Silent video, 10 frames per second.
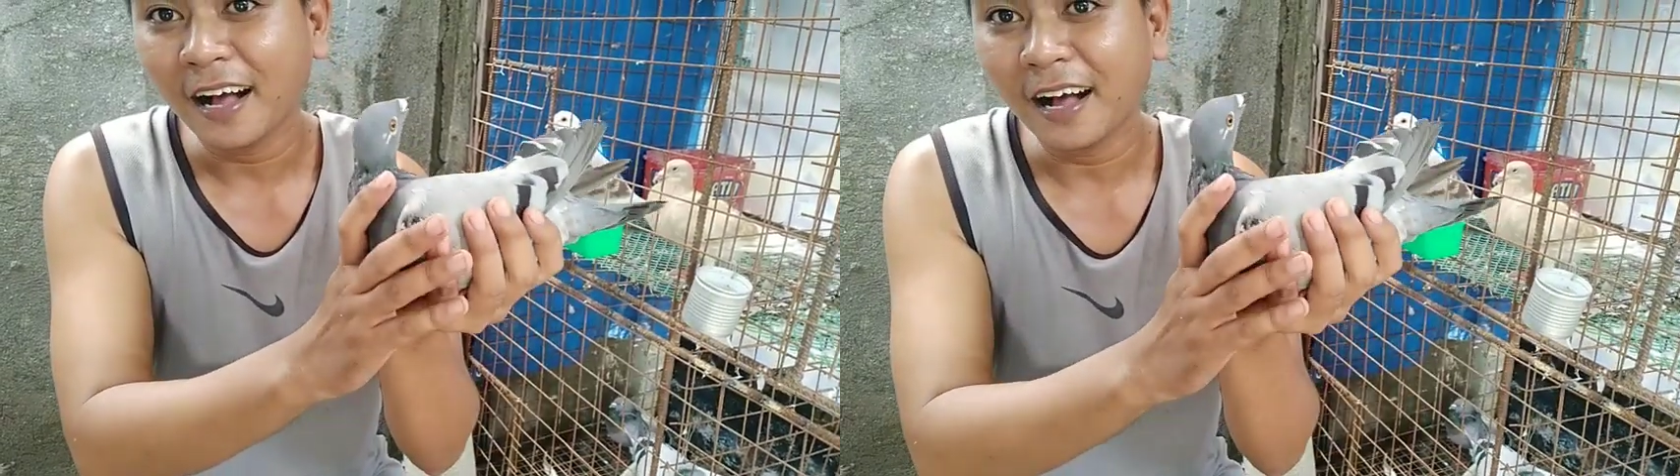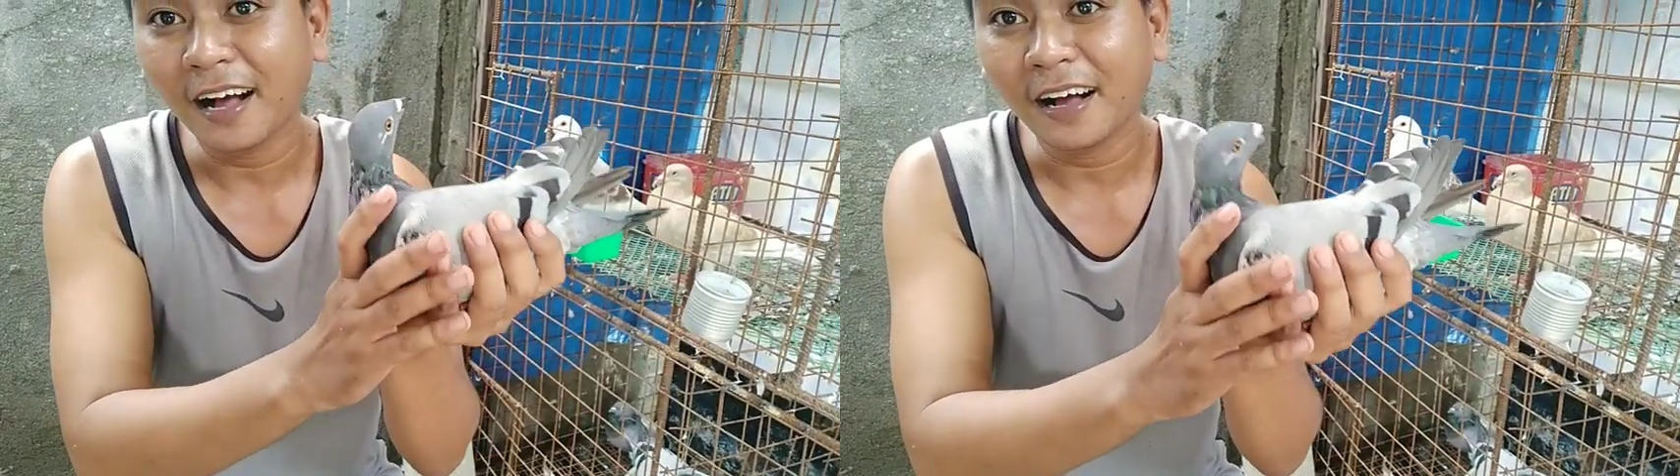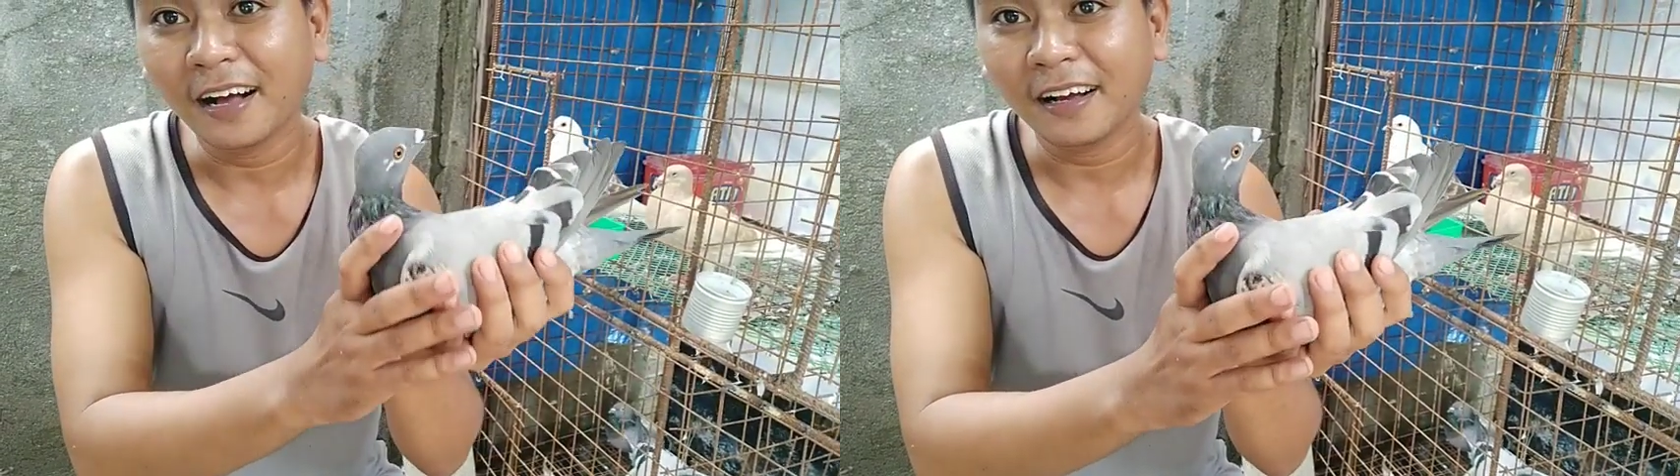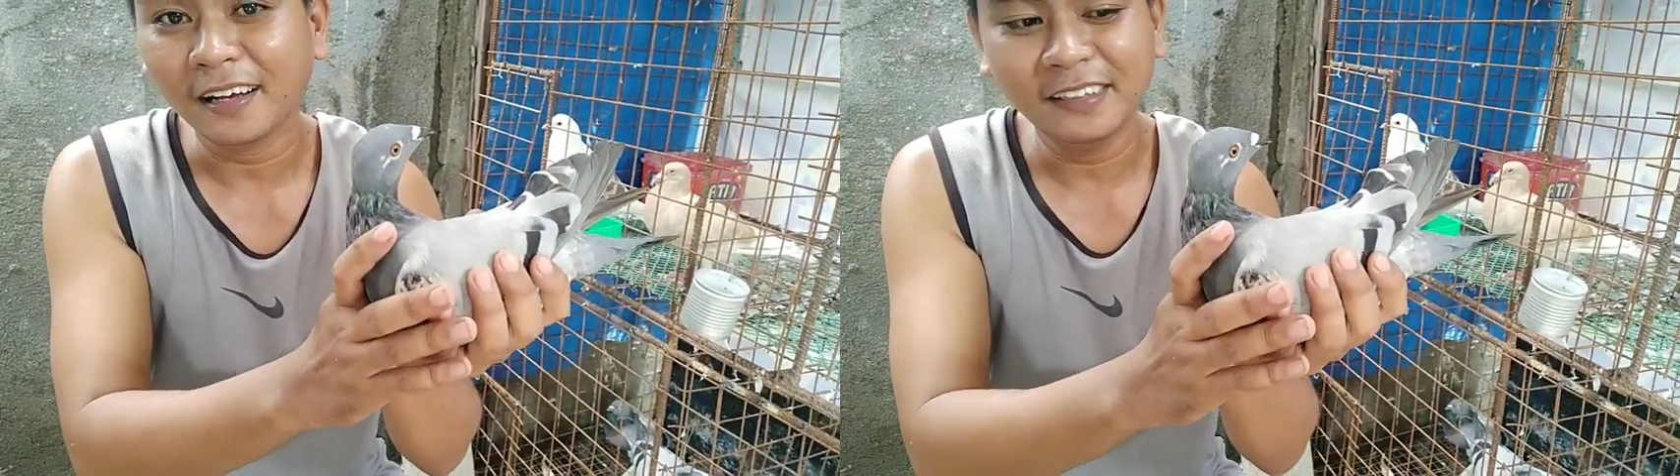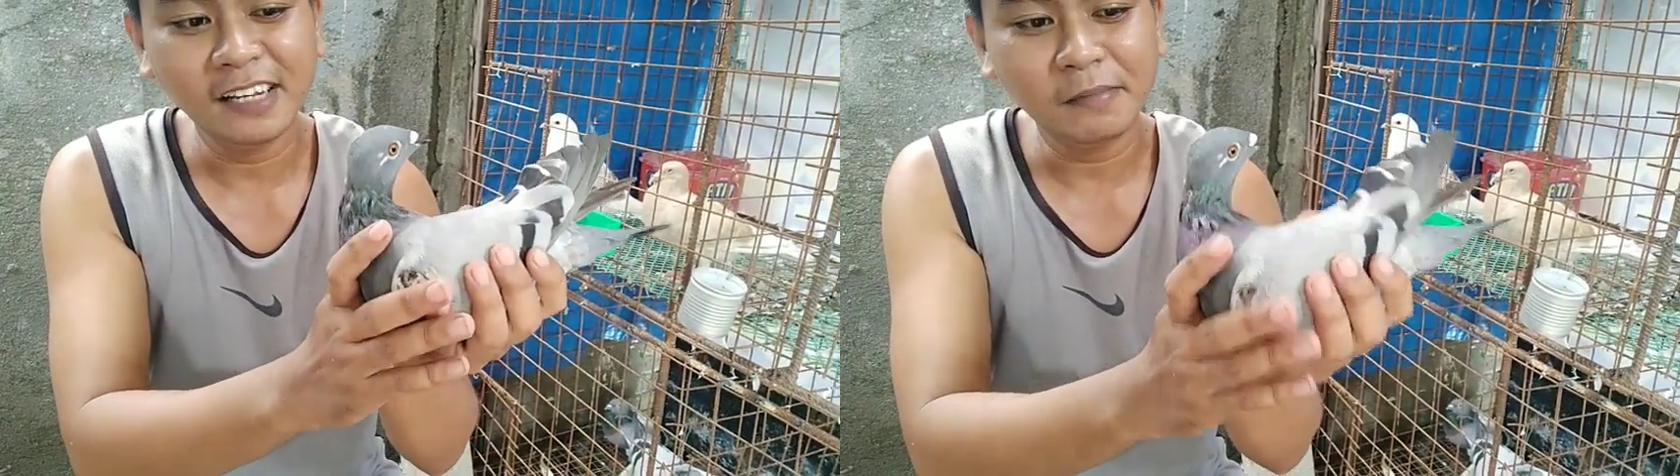Ah,
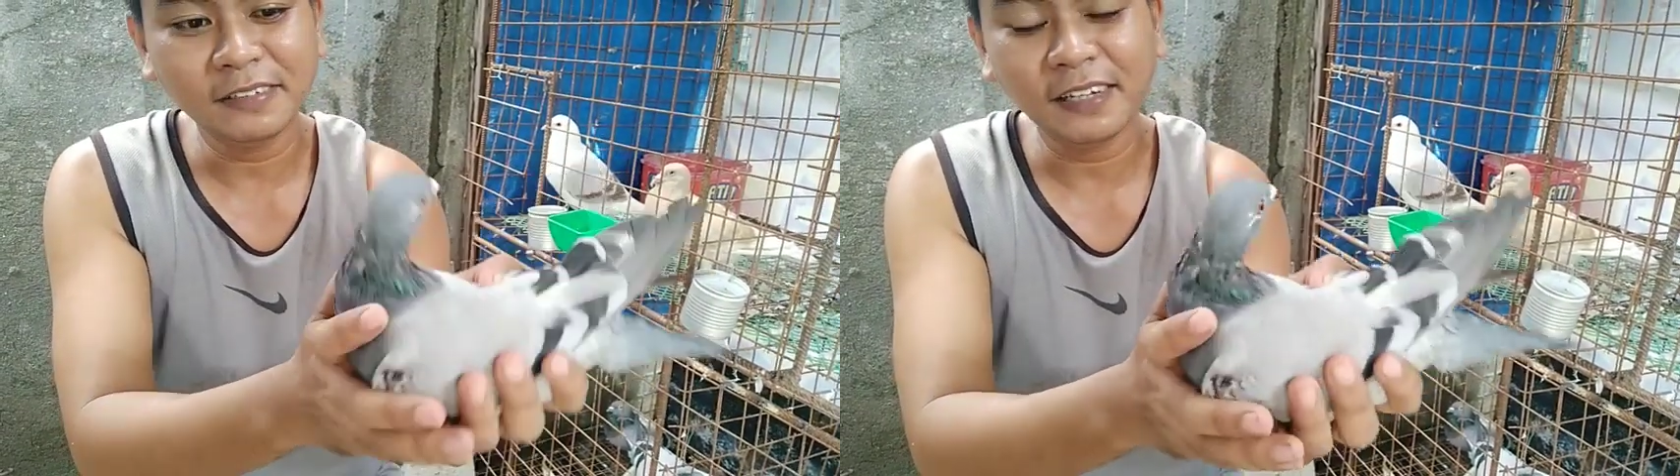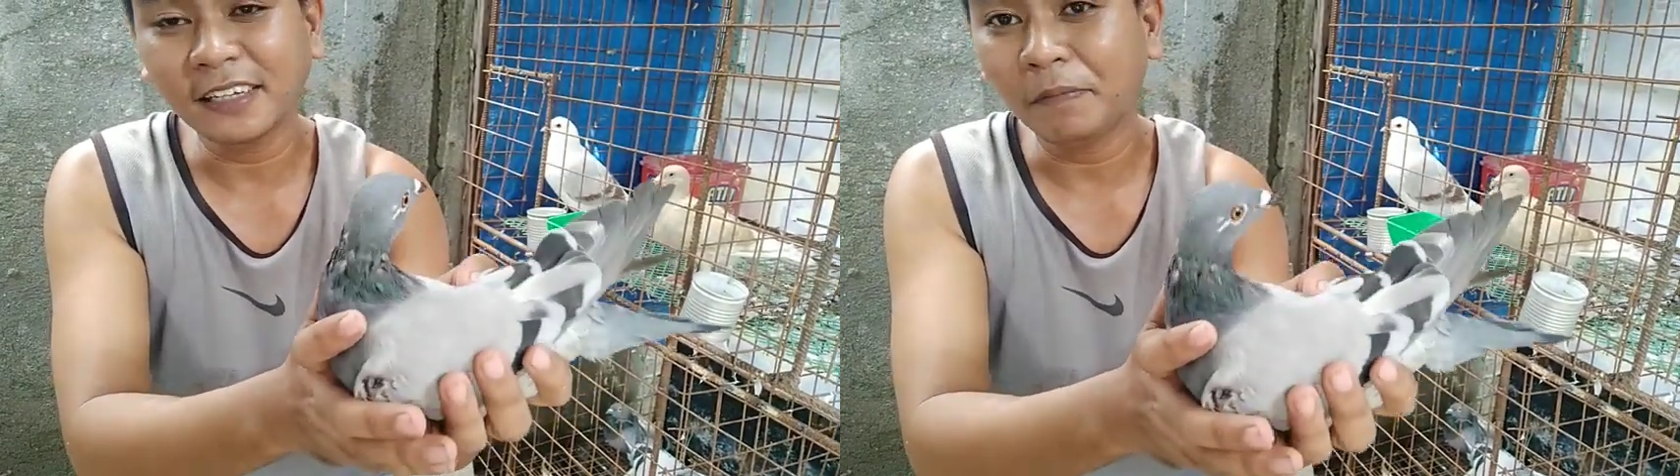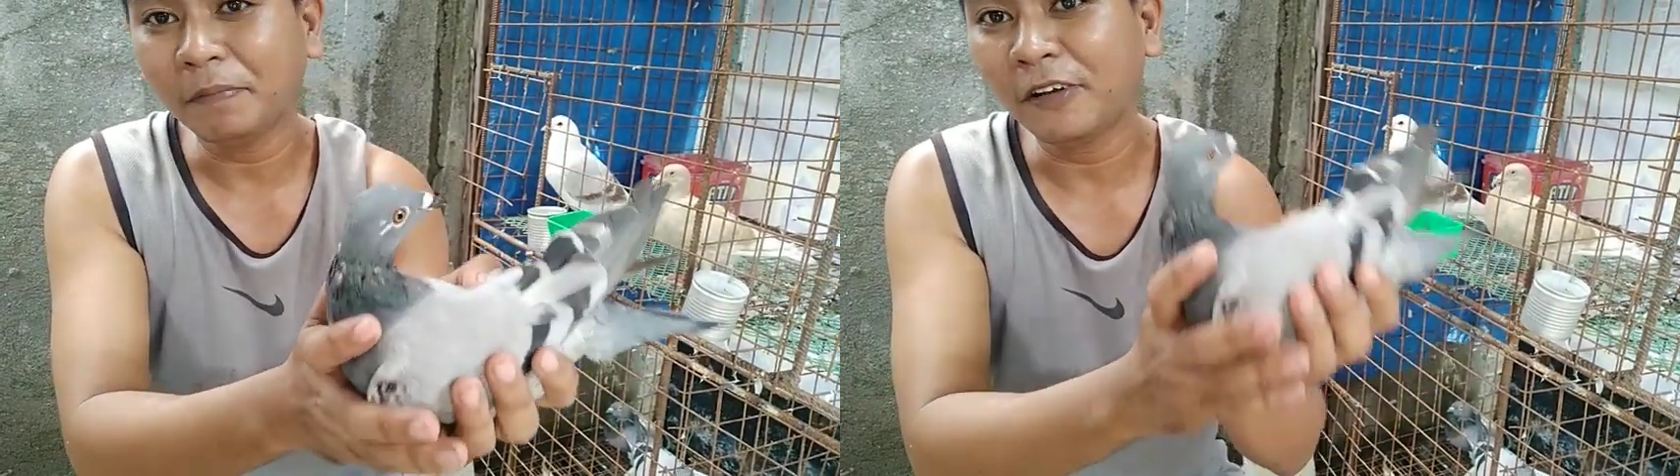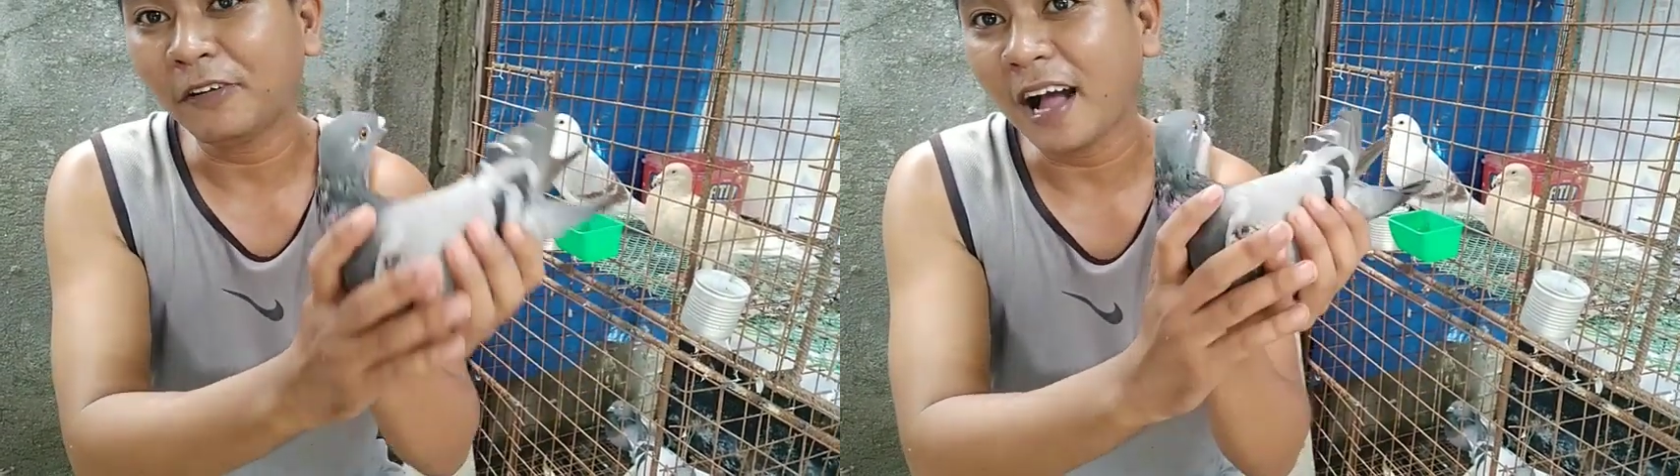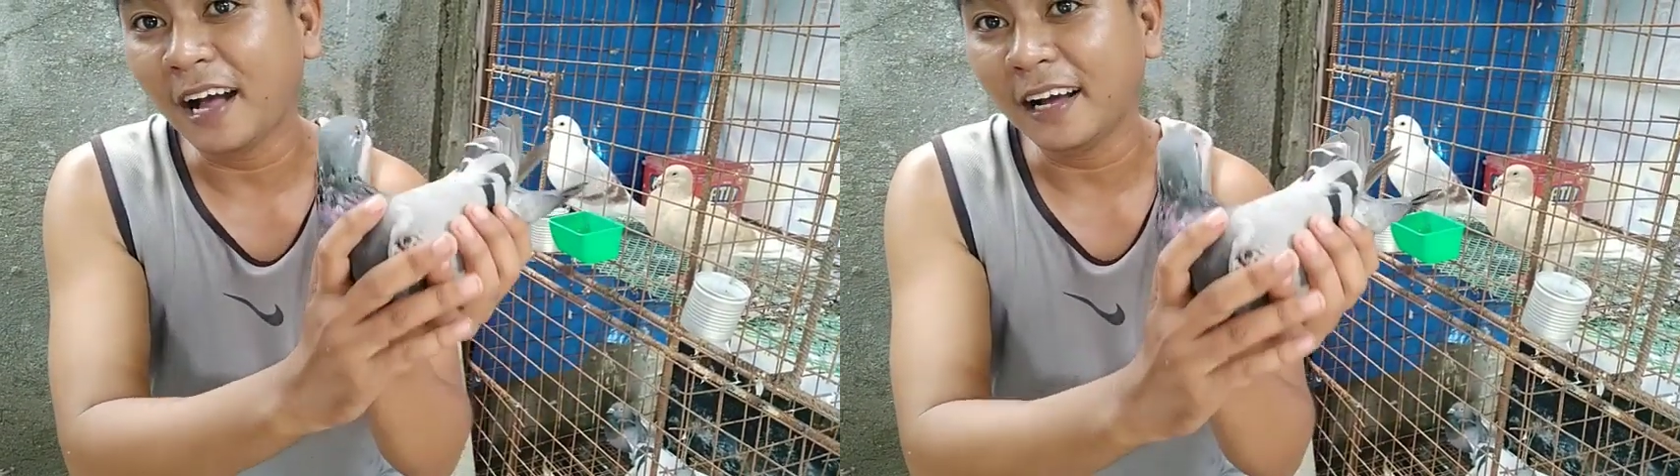hindi naman sa kanya pero
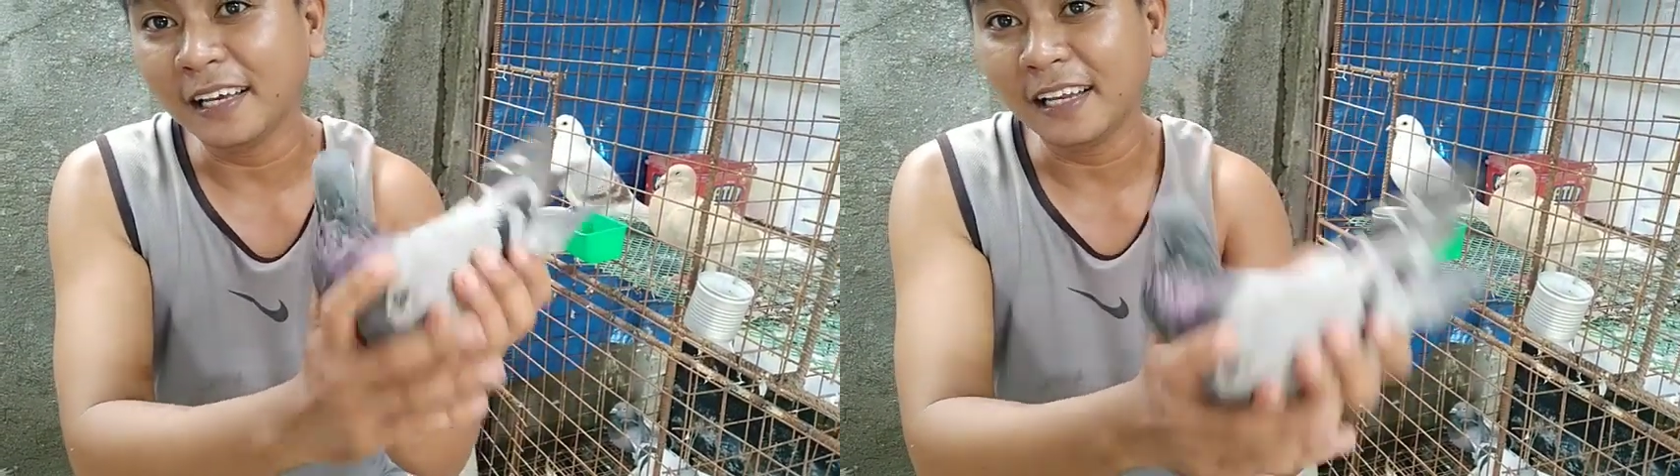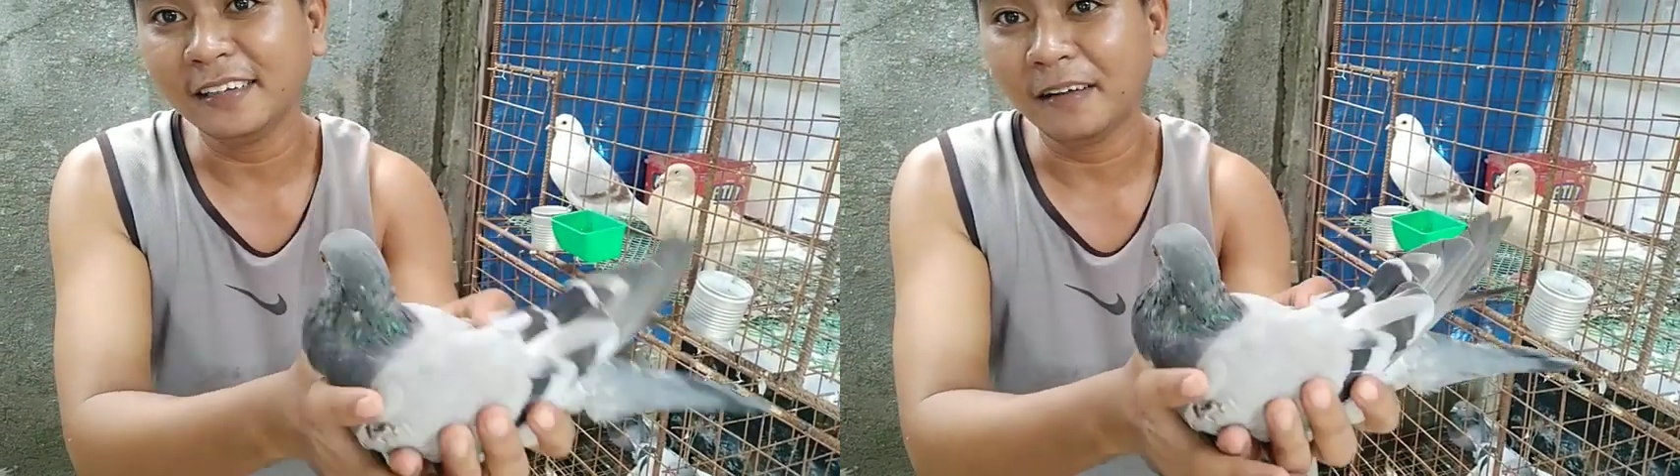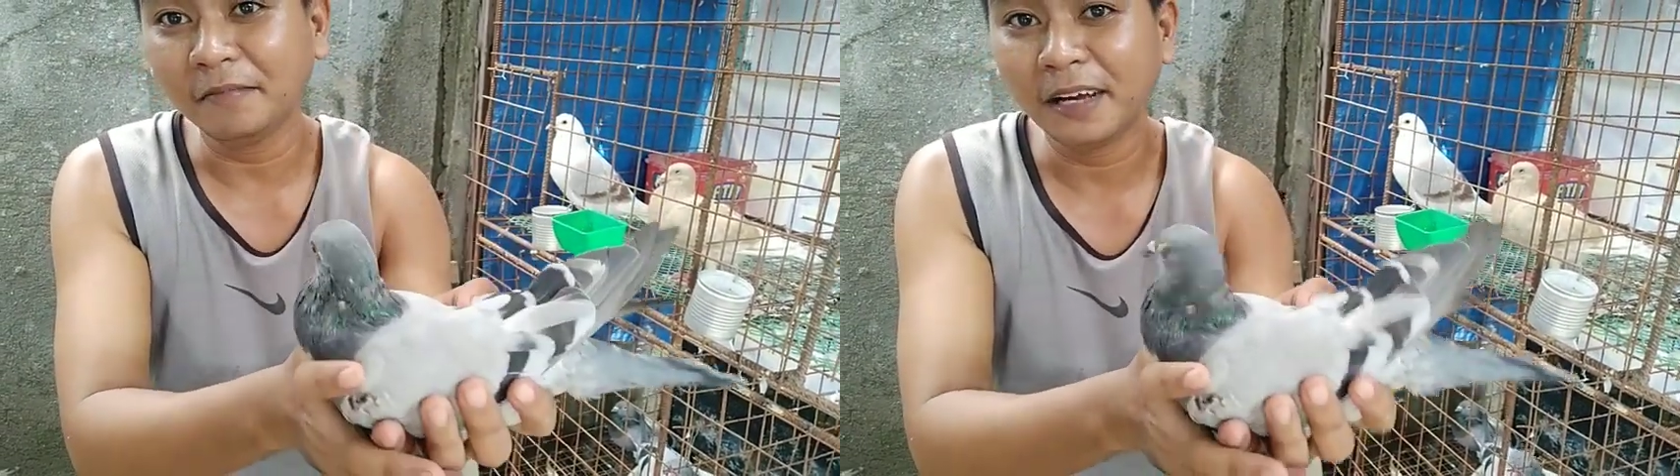kaangkinin niya.